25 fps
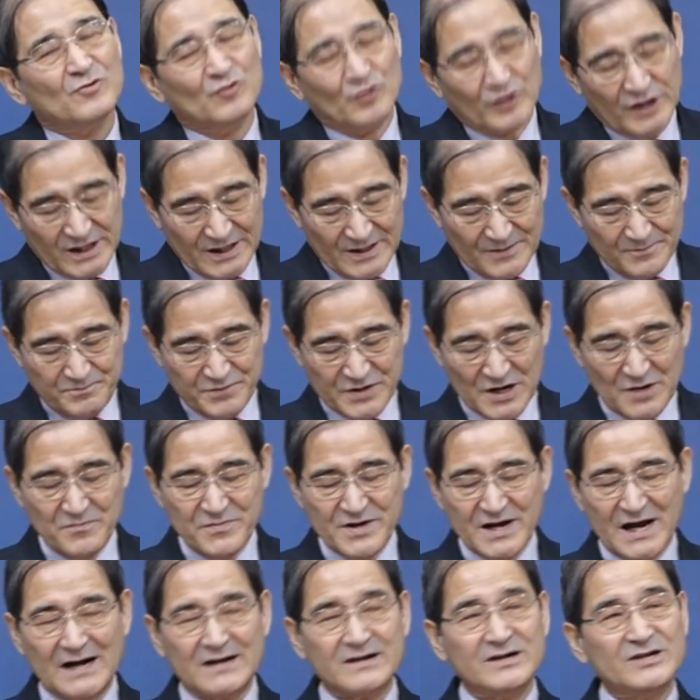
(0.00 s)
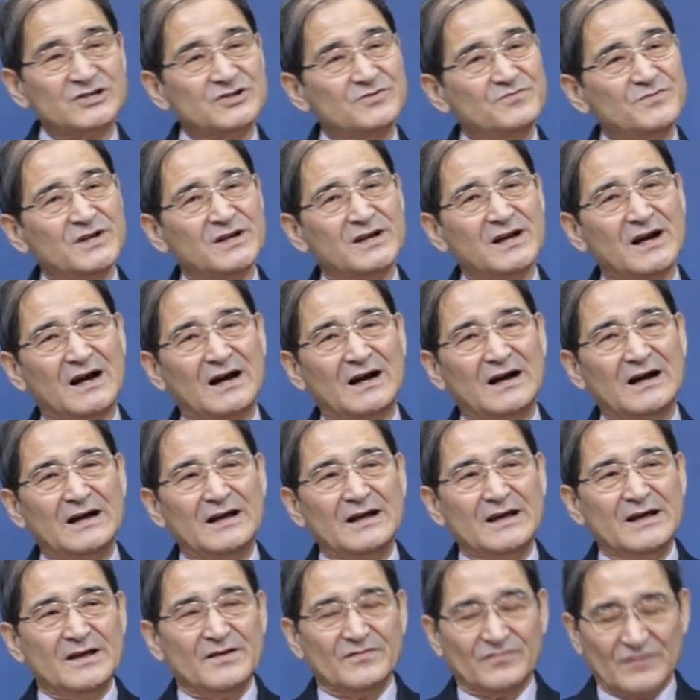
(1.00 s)
우리는 변명할 것입니까?
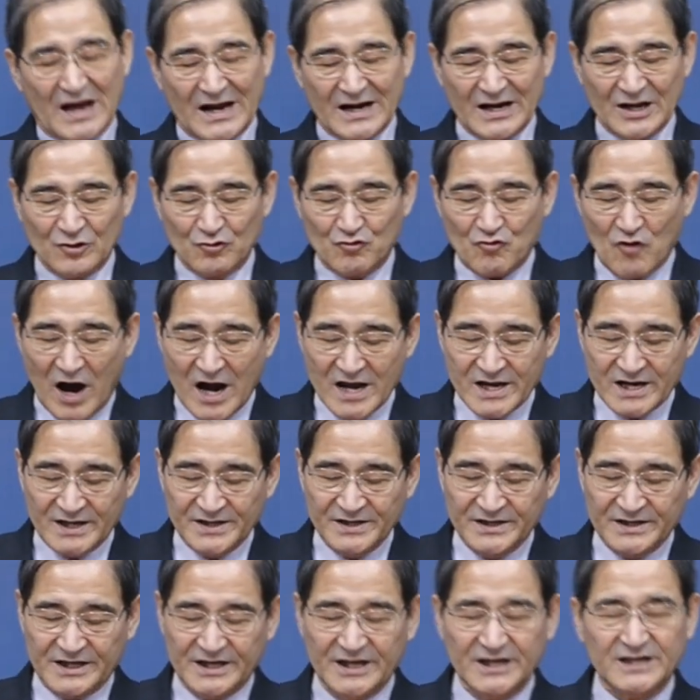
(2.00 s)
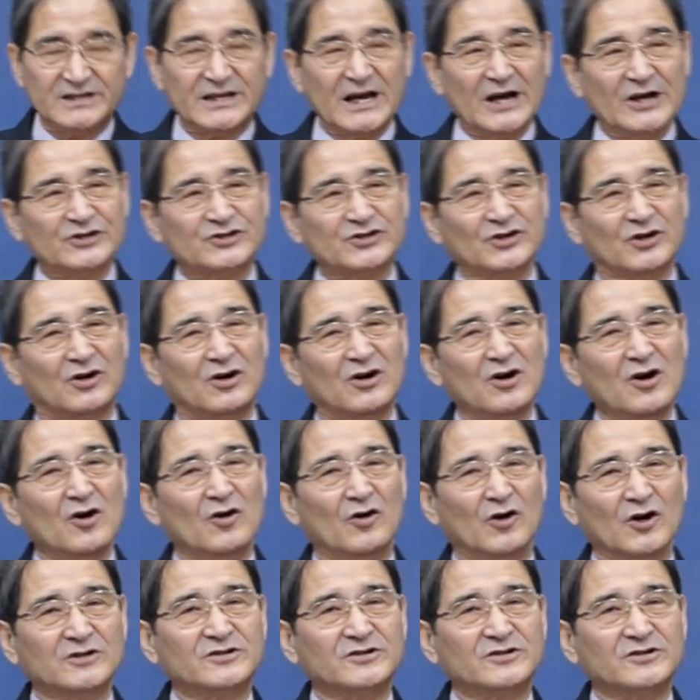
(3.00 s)
나는 과연 이 땅에서